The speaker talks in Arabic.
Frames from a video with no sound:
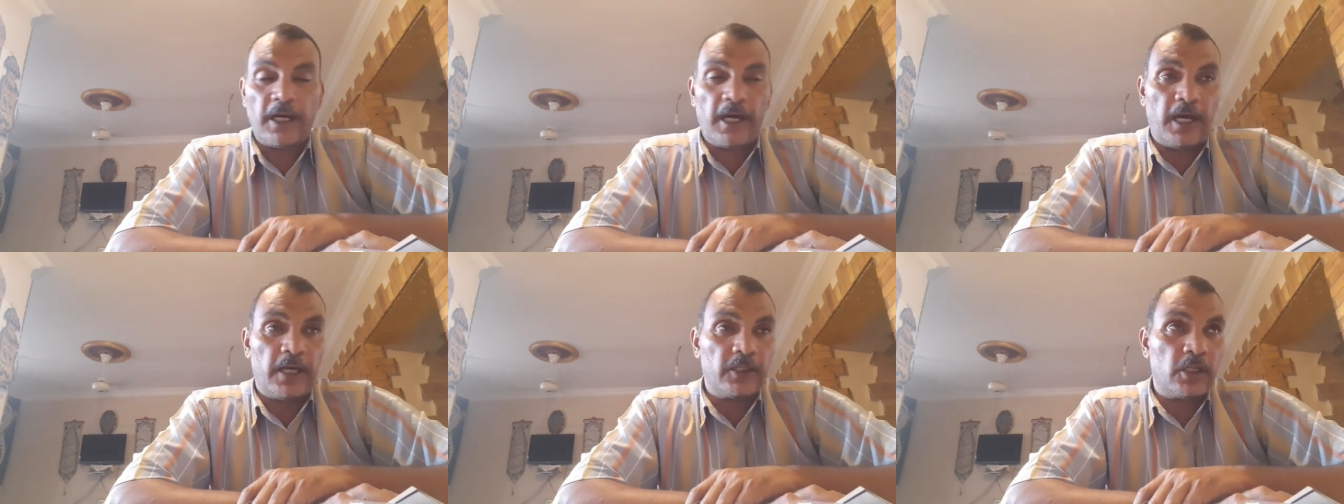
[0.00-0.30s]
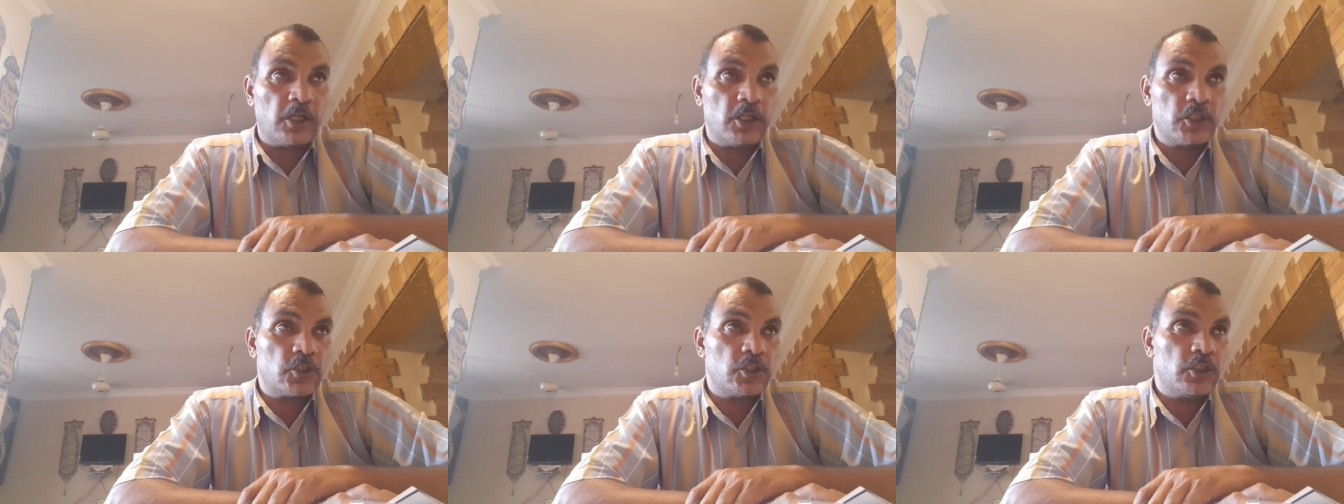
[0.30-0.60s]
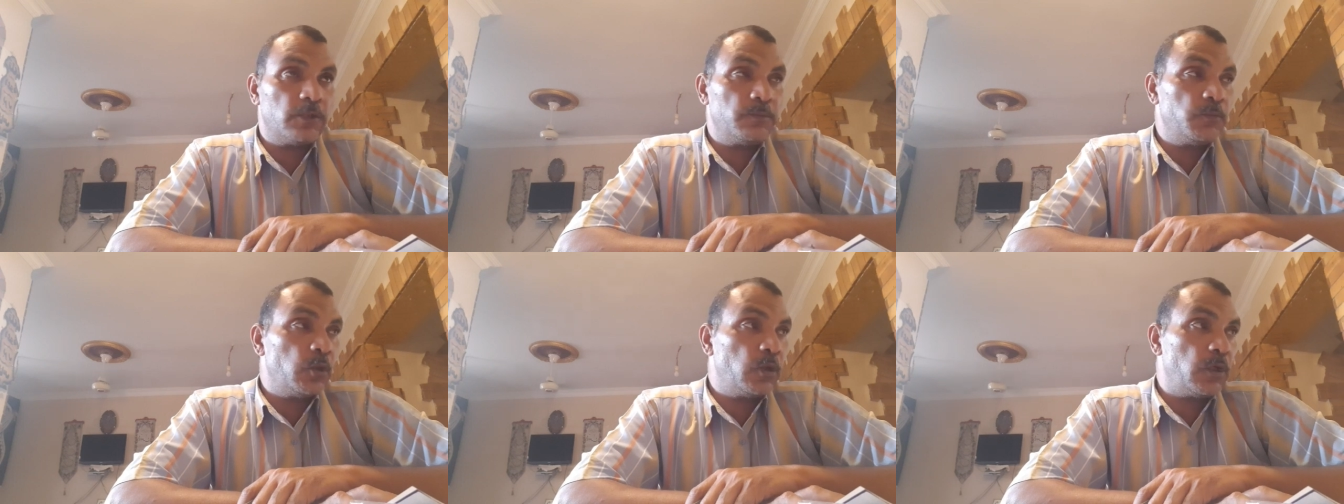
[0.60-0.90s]

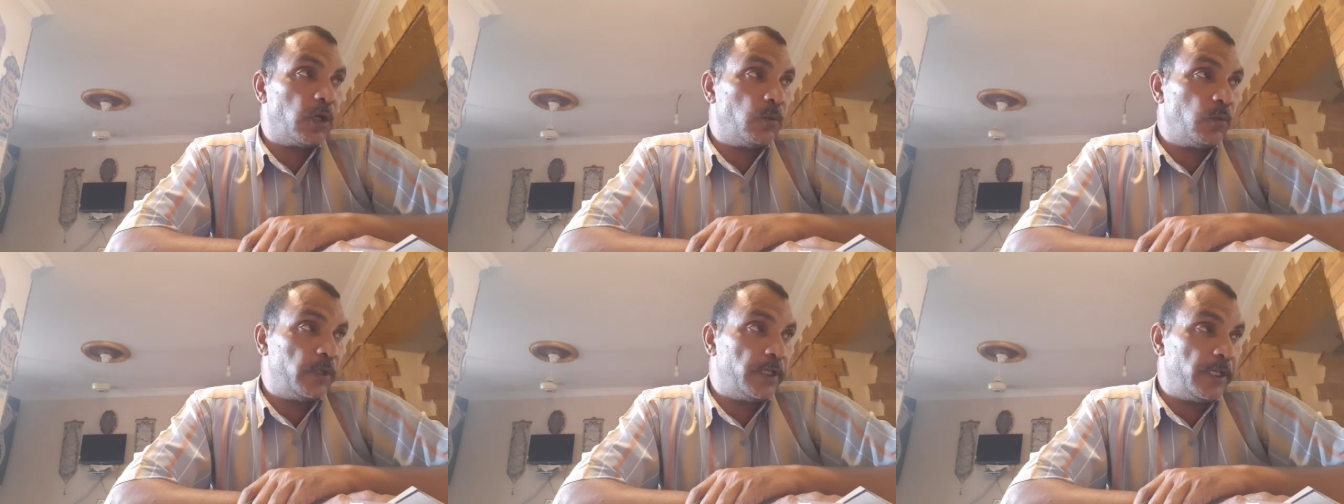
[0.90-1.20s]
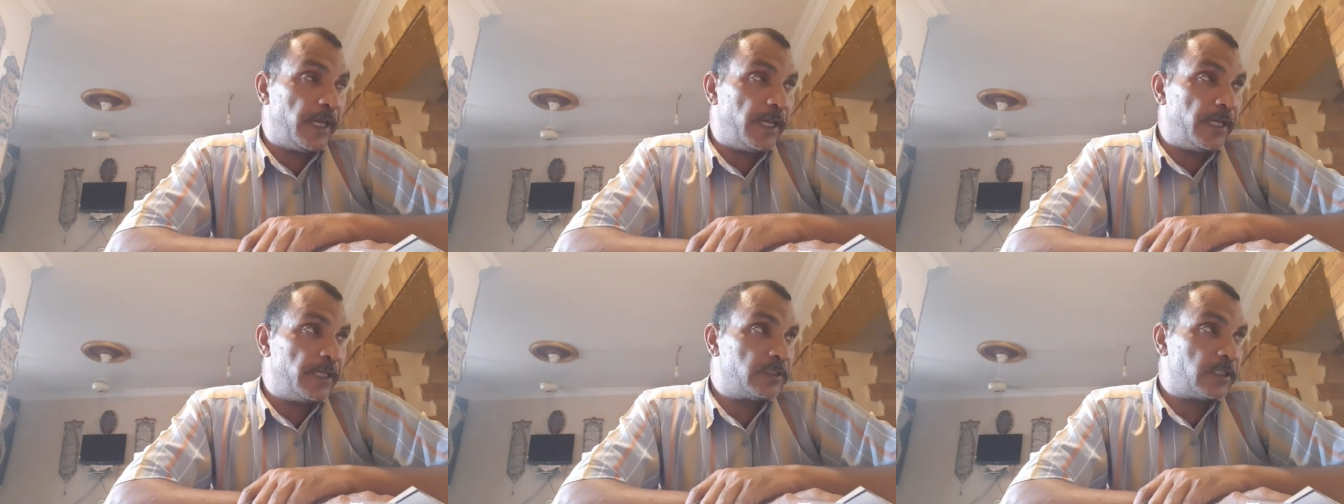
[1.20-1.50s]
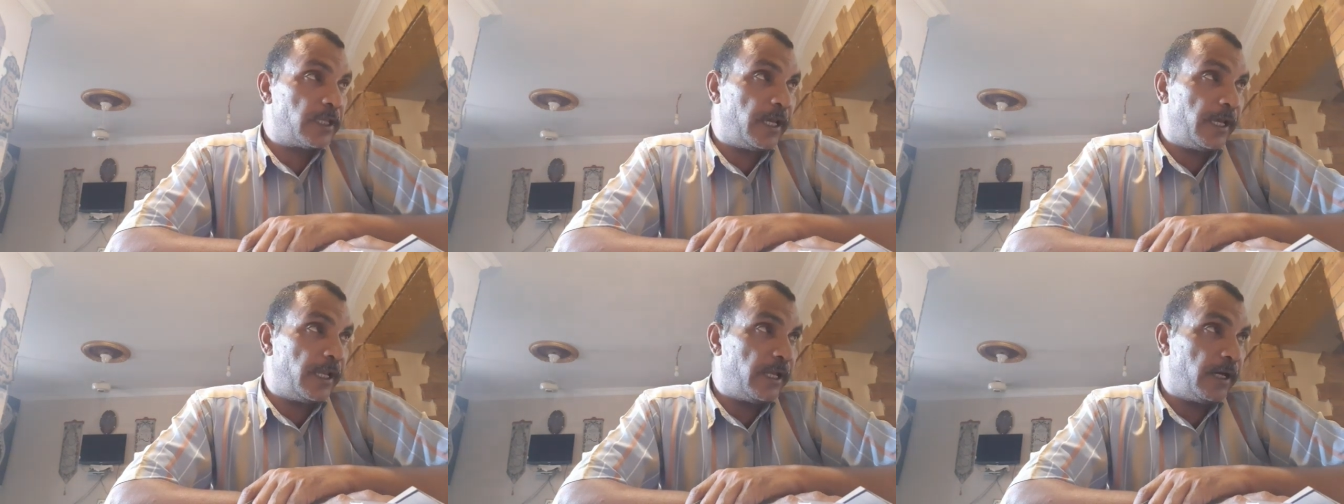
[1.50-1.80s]
عناصر
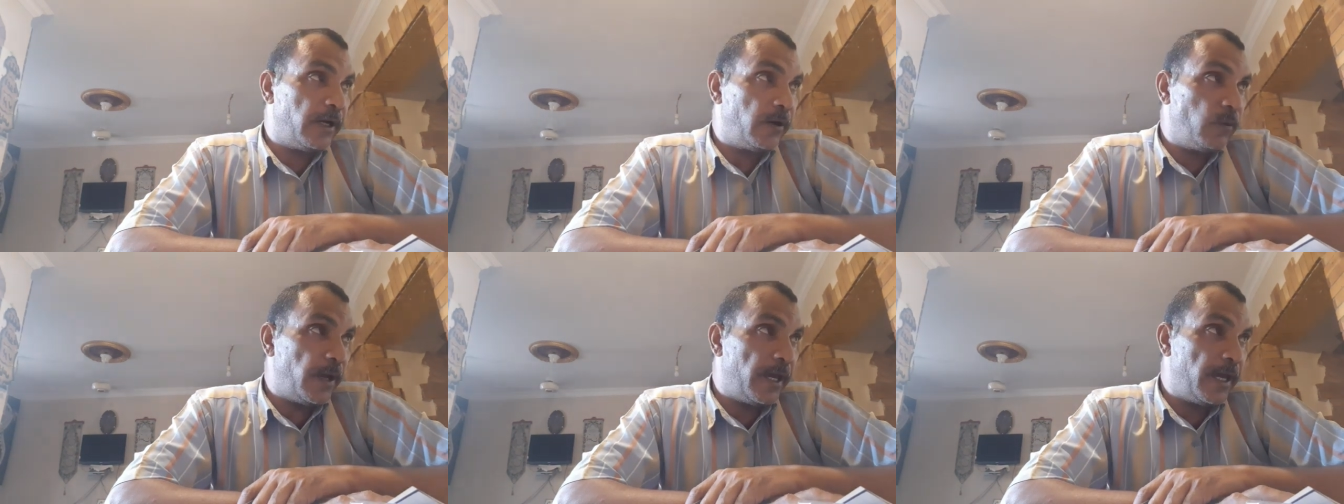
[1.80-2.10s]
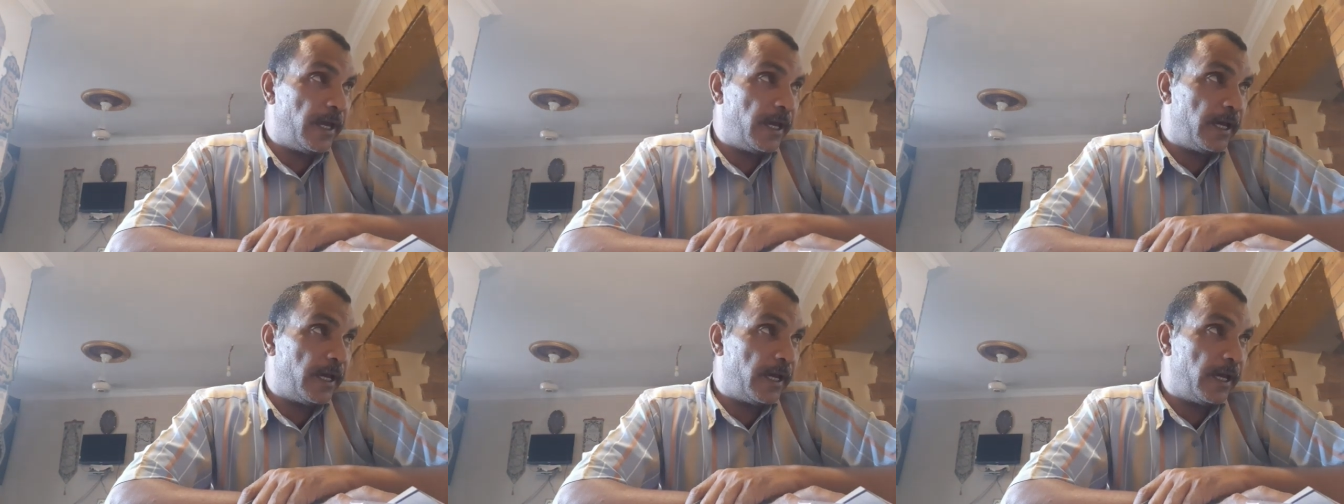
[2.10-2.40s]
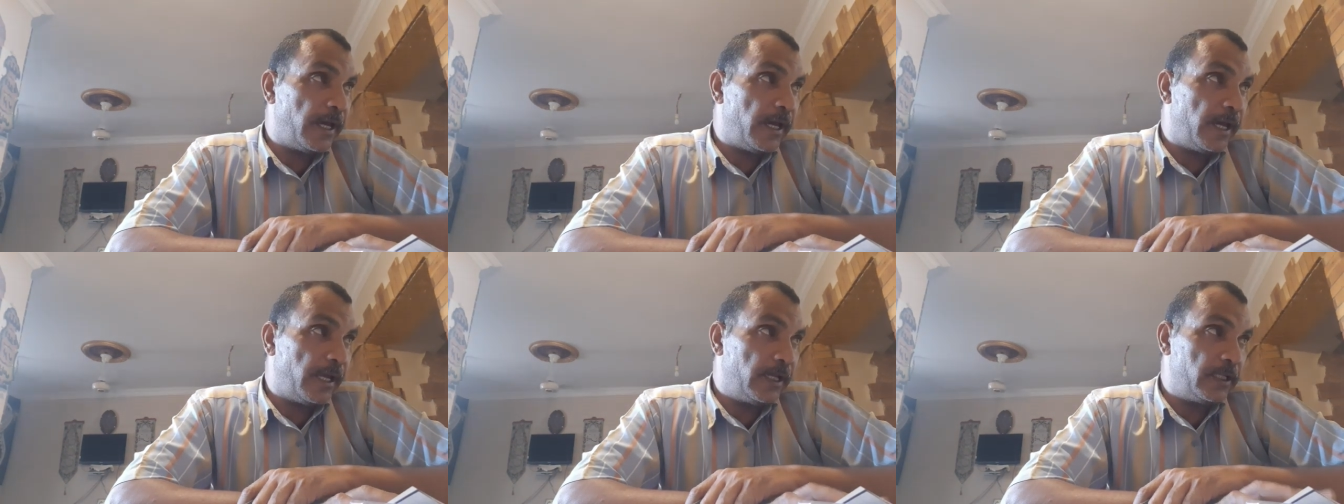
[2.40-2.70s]
مكونات الهواء
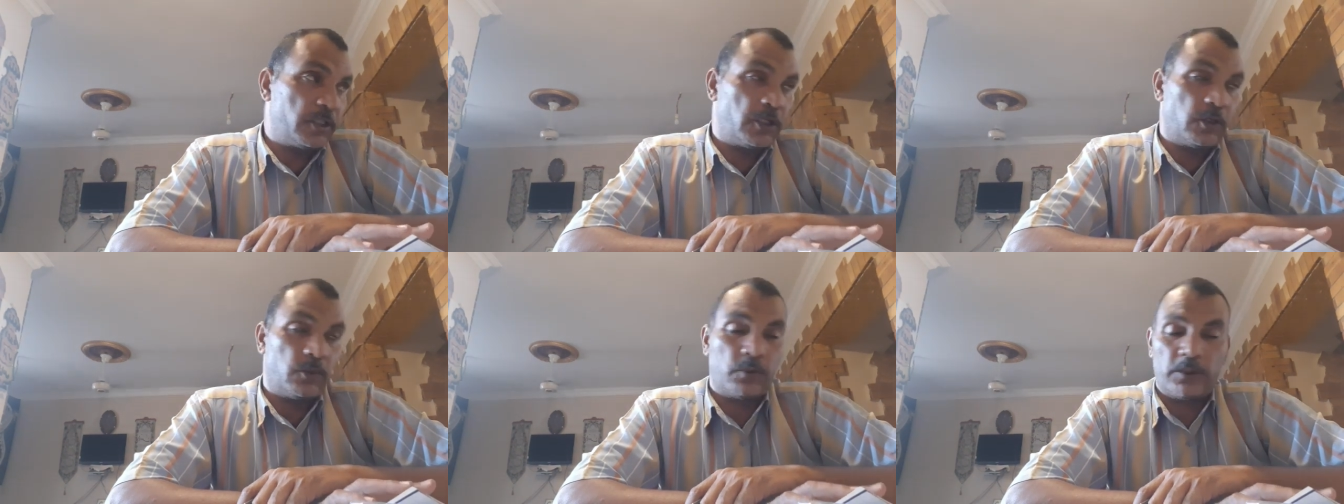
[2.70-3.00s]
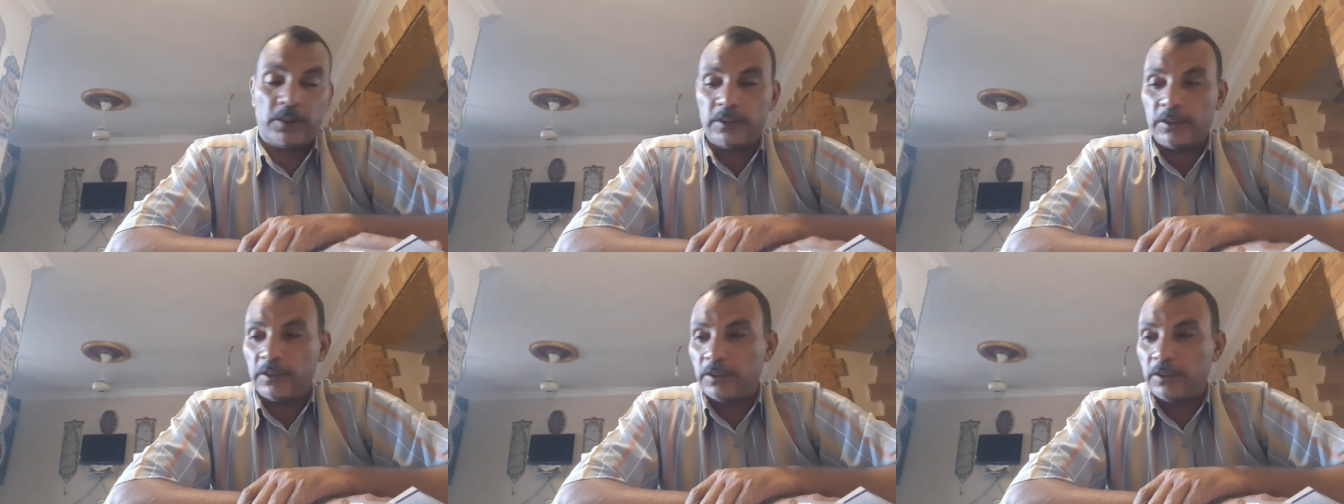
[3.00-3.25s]
الجوي